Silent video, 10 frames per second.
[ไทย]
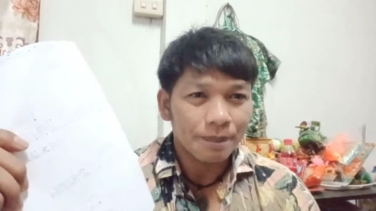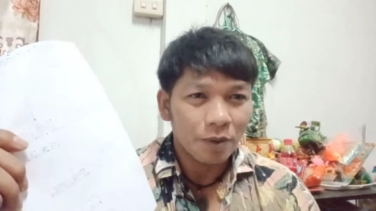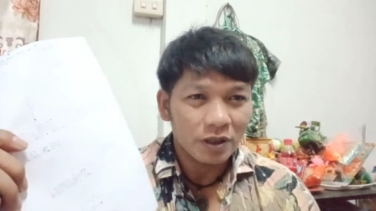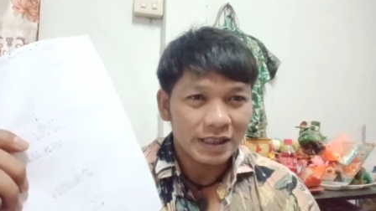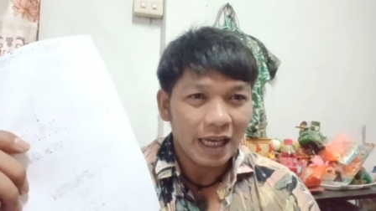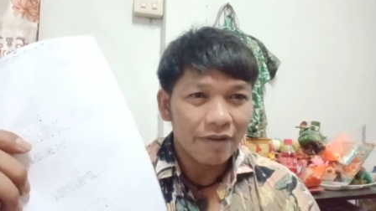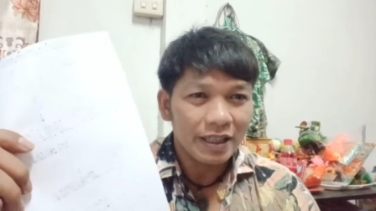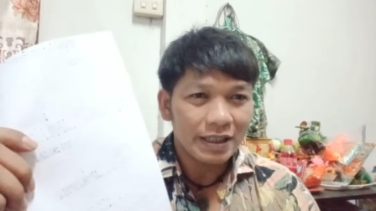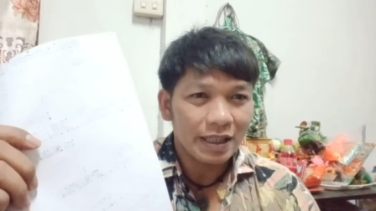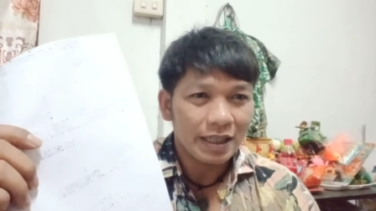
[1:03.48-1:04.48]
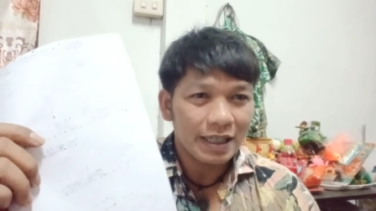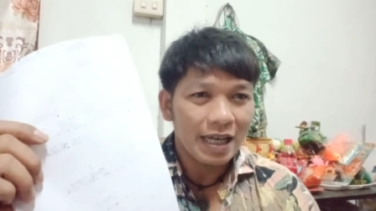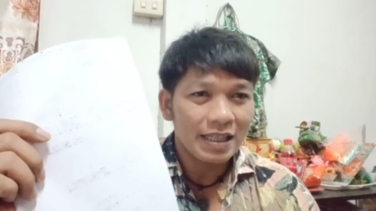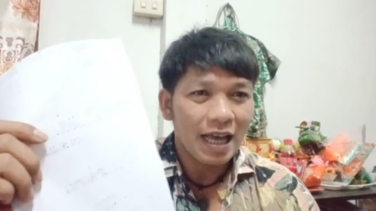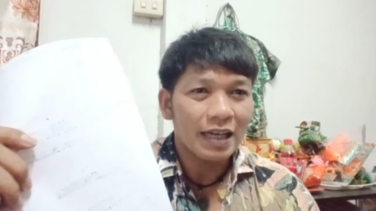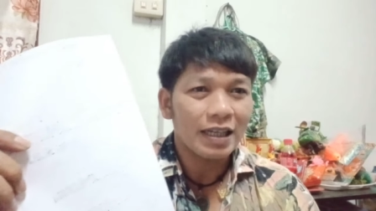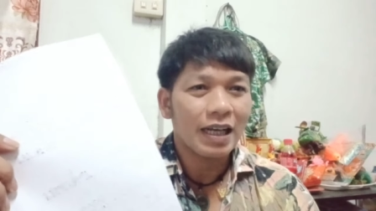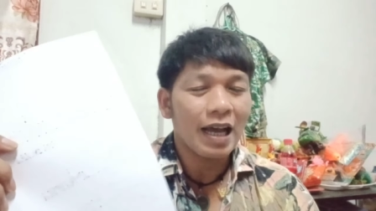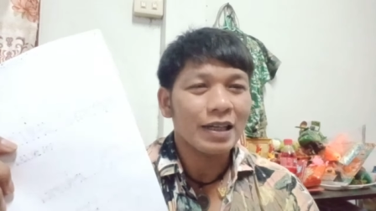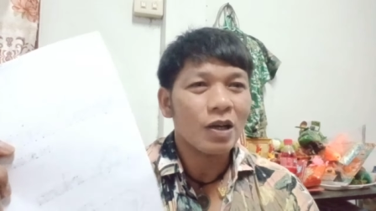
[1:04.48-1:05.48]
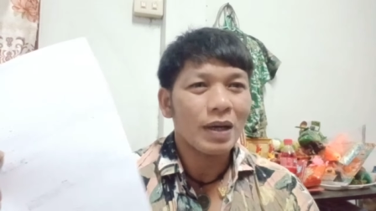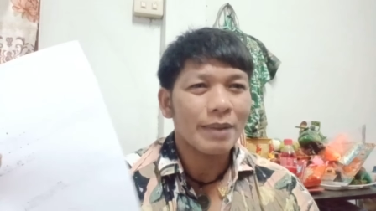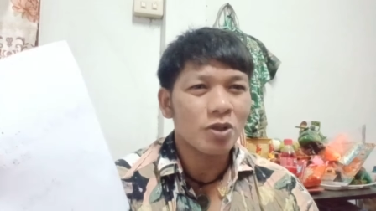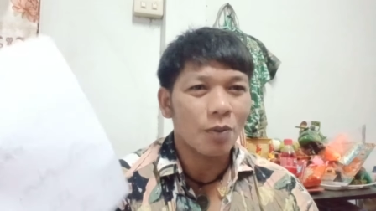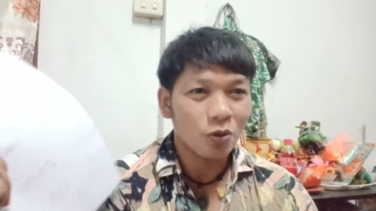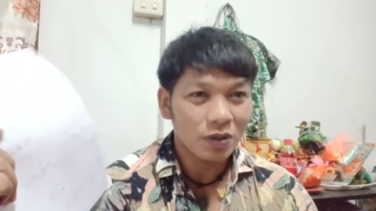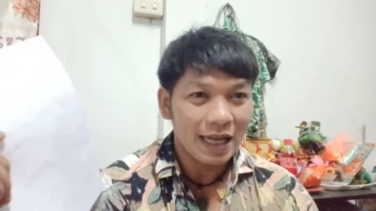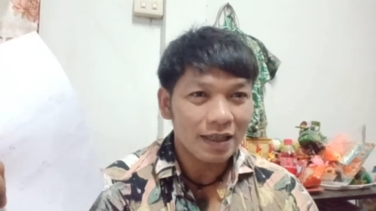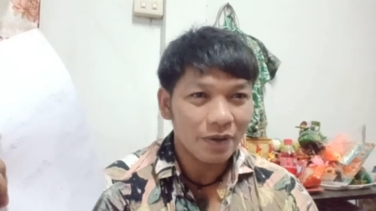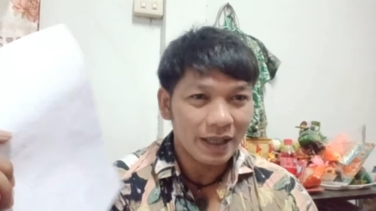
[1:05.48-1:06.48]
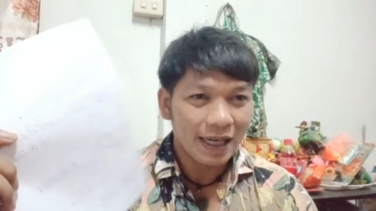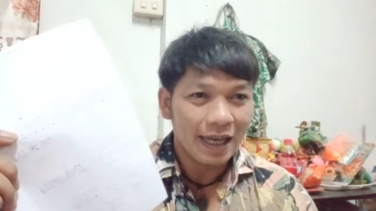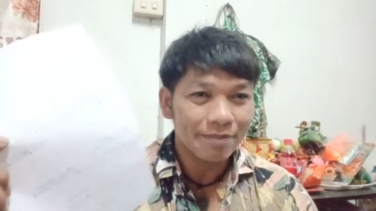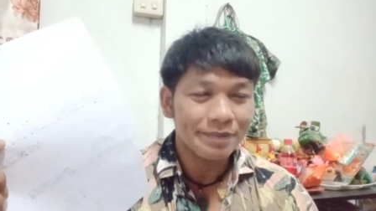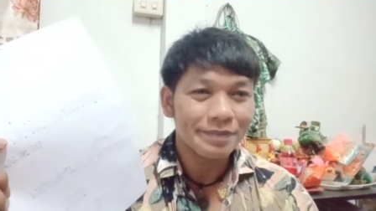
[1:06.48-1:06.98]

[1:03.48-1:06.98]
โปรดใช้วิจารณญาณในการเข้ารับชมทุกท่านด้วยนะครับ